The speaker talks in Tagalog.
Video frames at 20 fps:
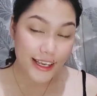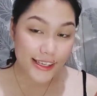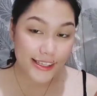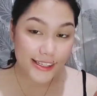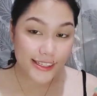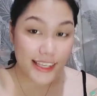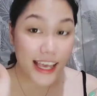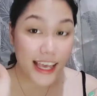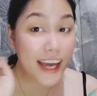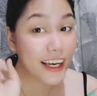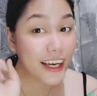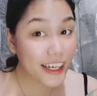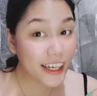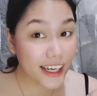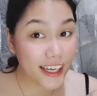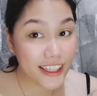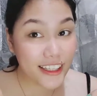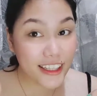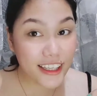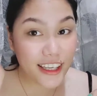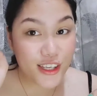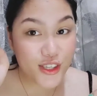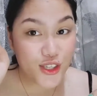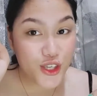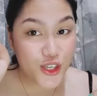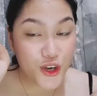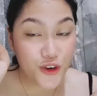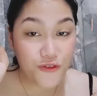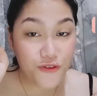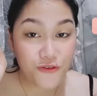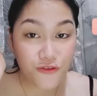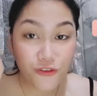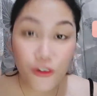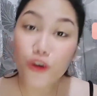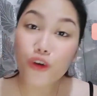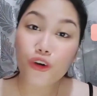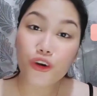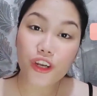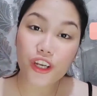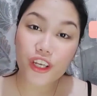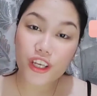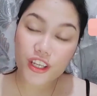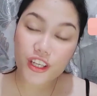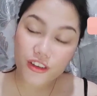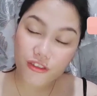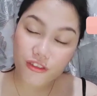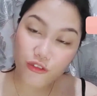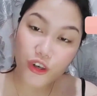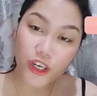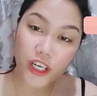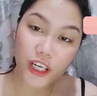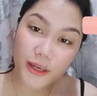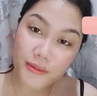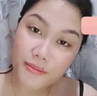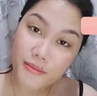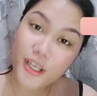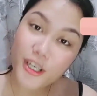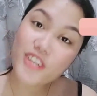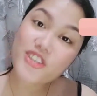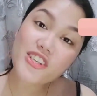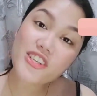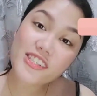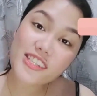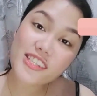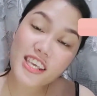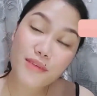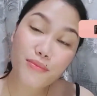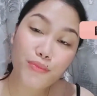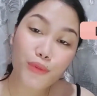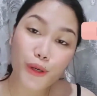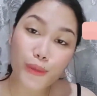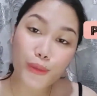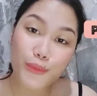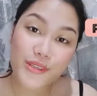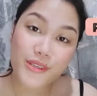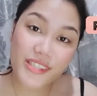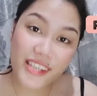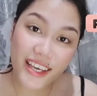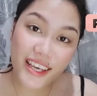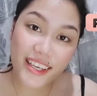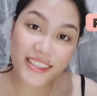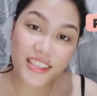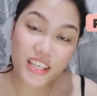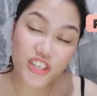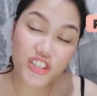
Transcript: Second is yung phone for emergency purposes.